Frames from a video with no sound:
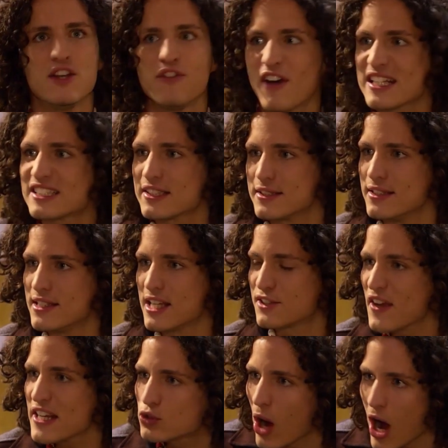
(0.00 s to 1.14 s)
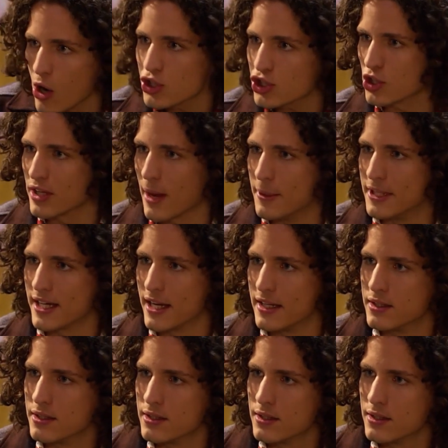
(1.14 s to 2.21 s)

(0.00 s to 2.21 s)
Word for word: ich fasse es nicht. Jetzt fängst du auch schon damit an.